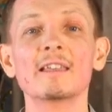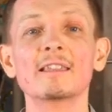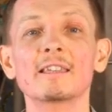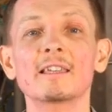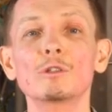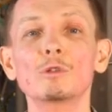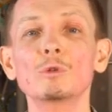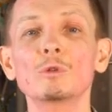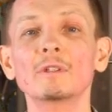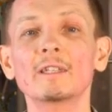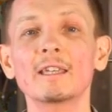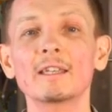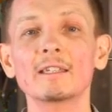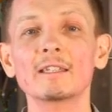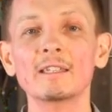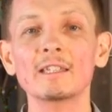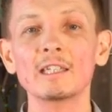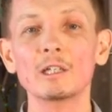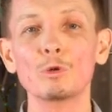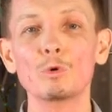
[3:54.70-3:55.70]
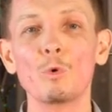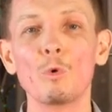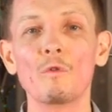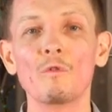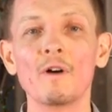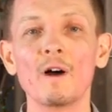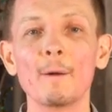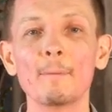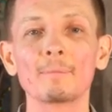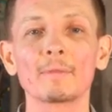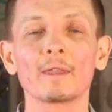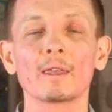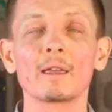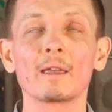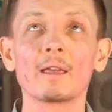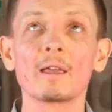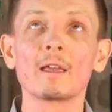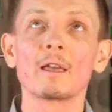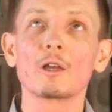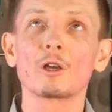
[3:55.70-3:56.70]
C'est une technique où on va
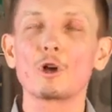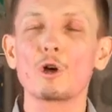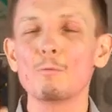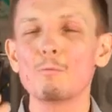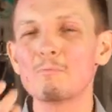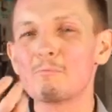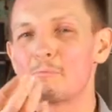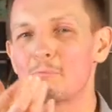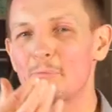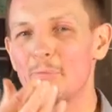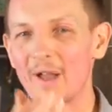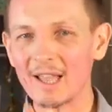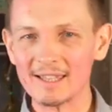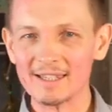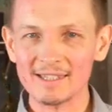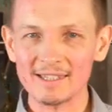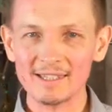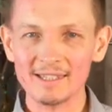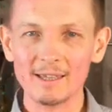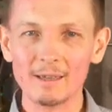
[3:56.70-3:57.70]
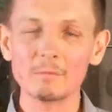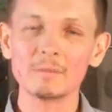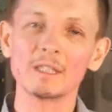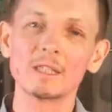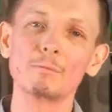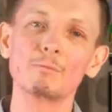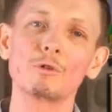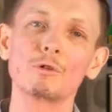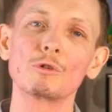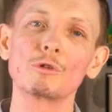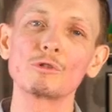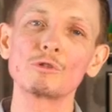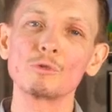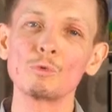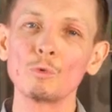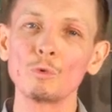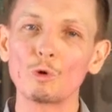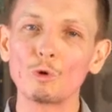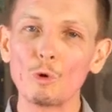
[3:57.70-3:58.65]
comme pincer un petit peu le son,